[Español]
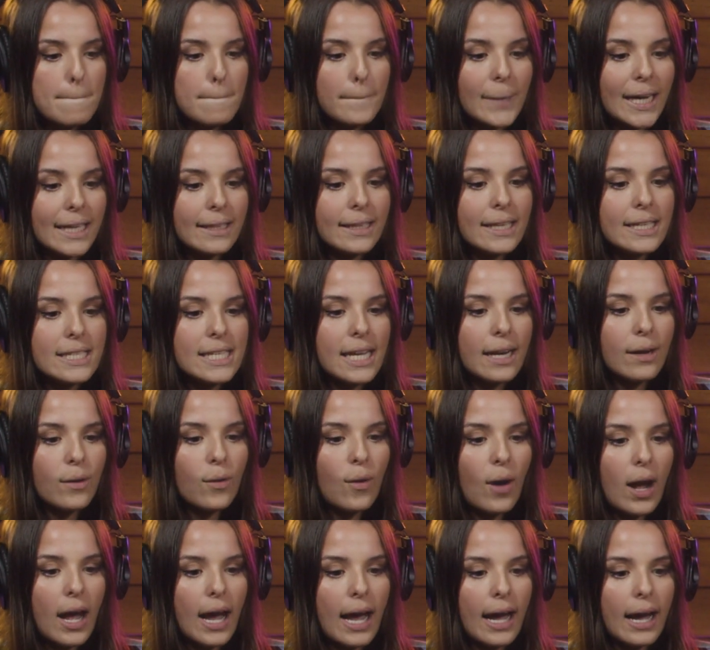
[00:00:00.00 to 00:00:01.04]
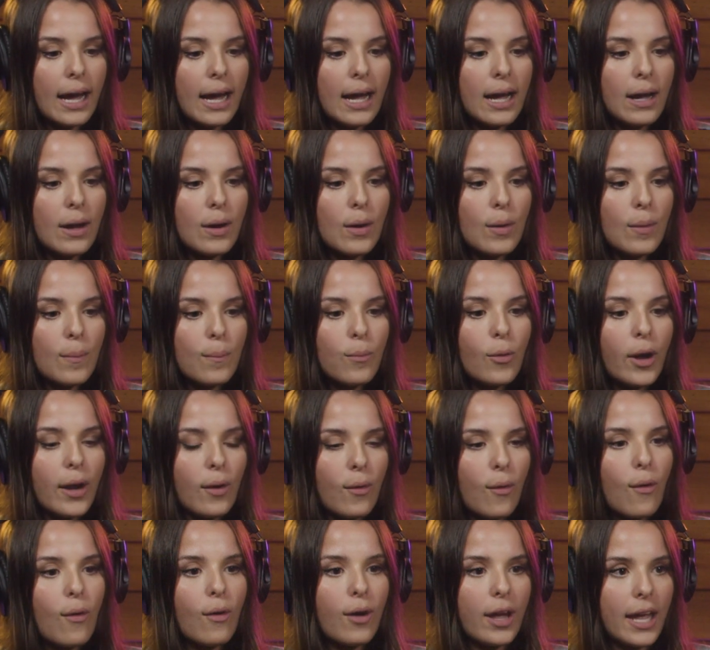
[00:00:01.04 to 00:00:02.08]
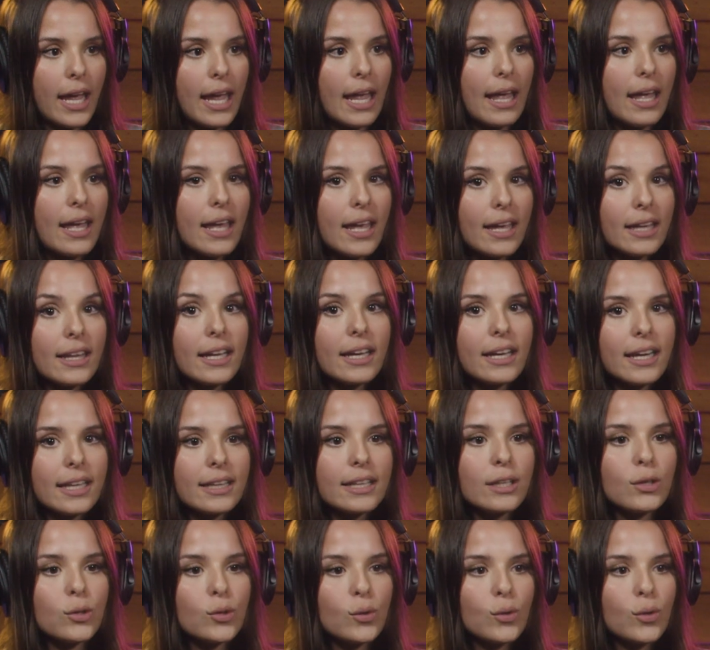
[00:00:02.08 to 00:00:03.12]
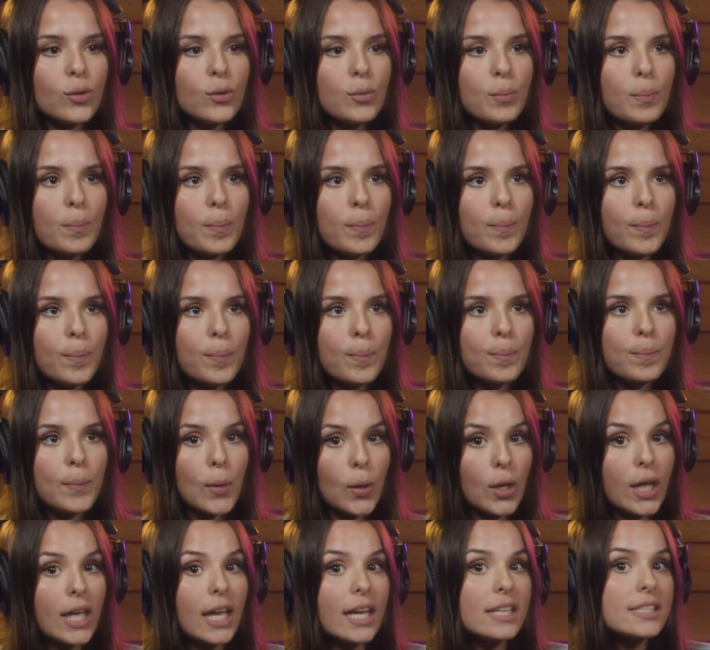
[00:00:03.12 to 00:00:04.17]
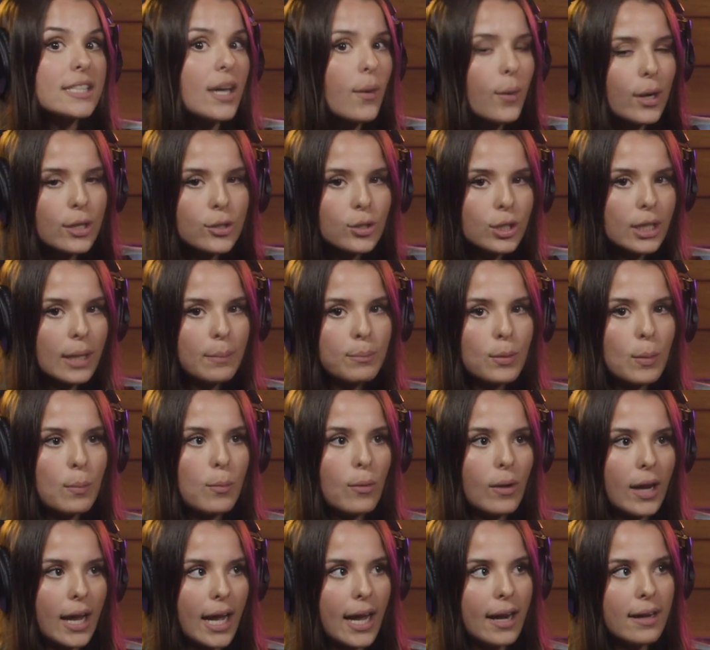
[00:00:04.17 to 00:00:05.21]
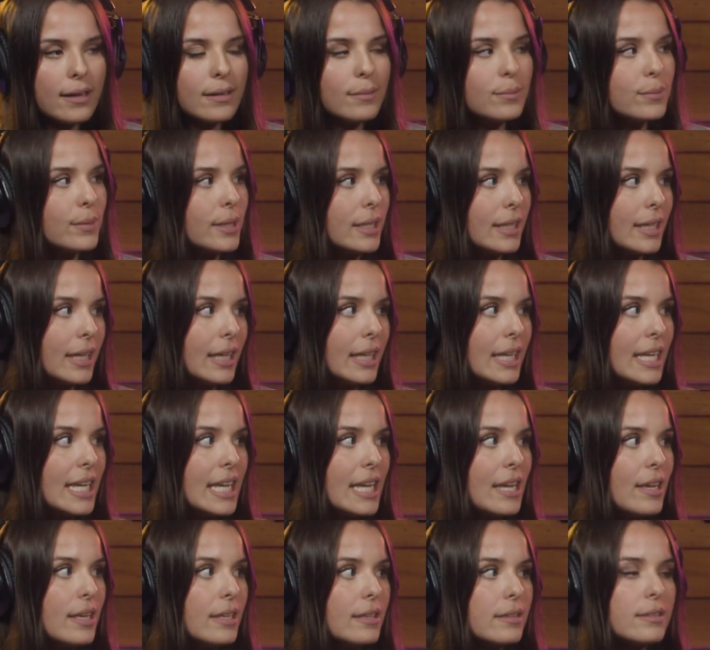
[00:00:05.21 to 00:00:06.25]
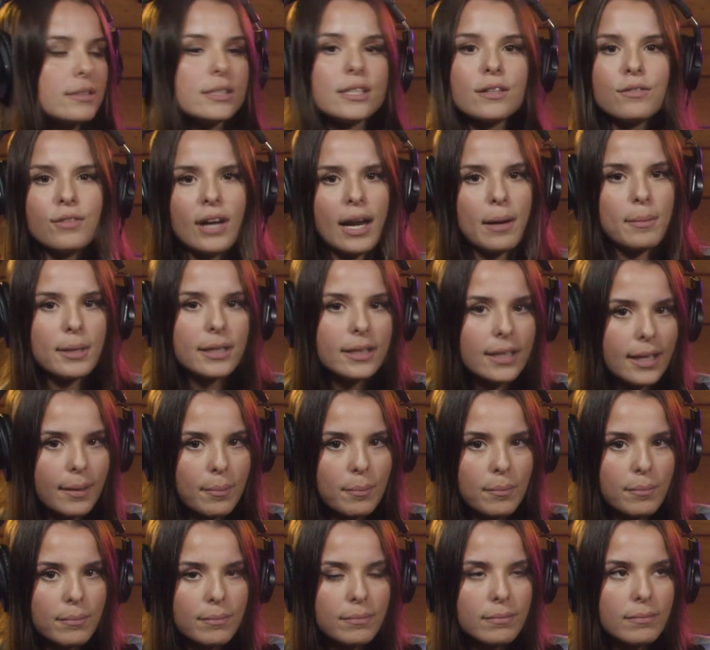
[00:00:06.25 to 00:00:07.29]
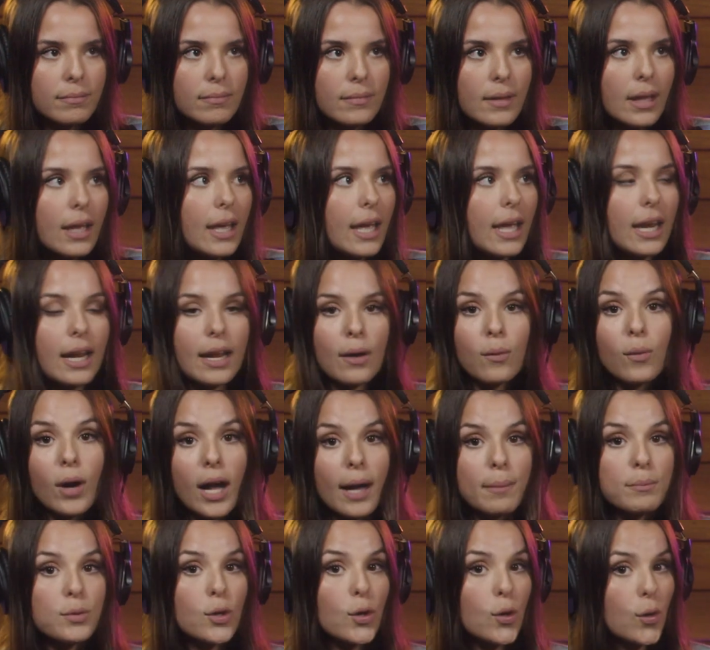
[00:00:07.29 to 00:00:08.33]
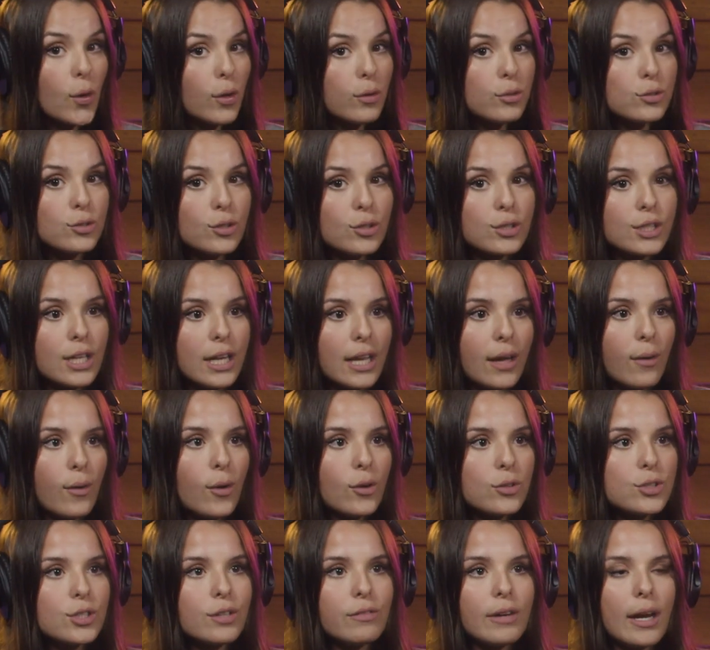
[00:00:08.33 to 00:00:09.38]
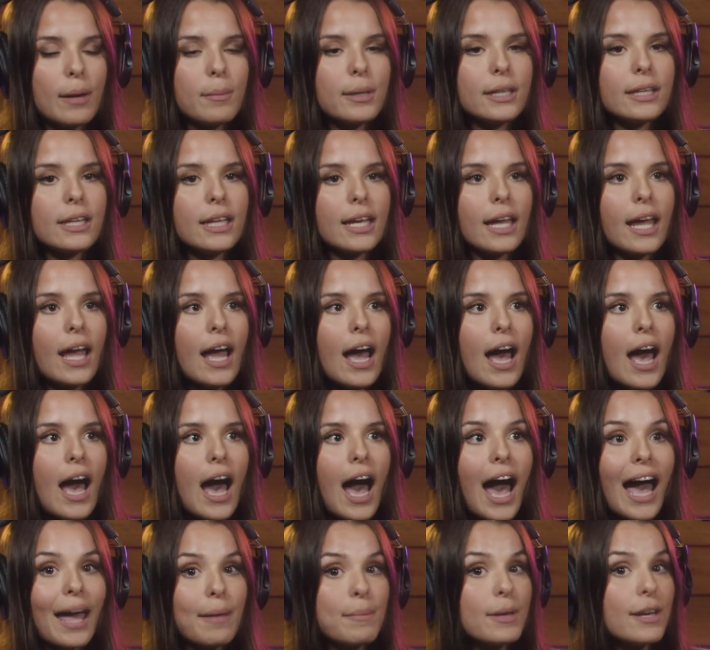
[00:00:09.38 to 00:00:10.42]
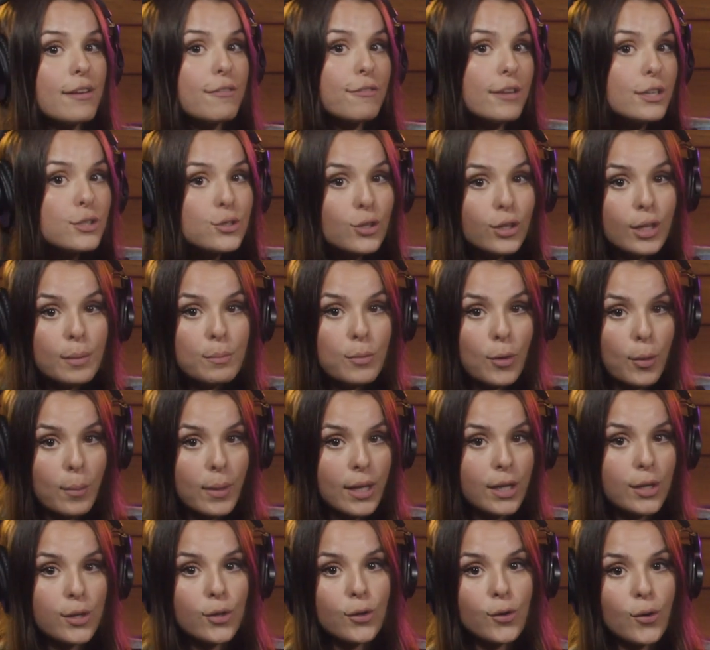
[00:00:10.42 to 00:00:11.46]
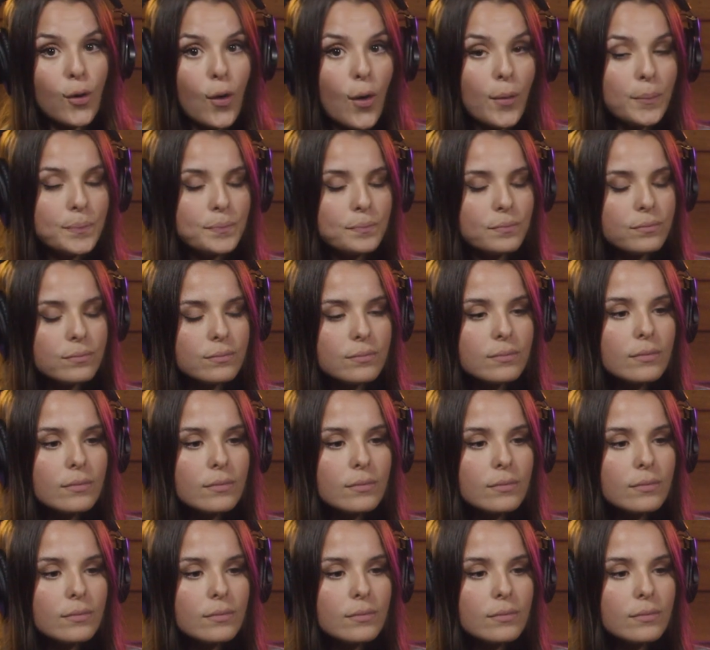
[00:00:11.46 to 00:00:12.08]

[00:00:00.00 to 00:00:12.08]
más de lleno a, bueno, ok, ¿qué es la gratitud? ¿Por qué se ha vuelto tan popular? ¿Verdad? Y si realmente genera un cambio o no en nuestro cerebro, si realmente hay beneficios de por medio o no.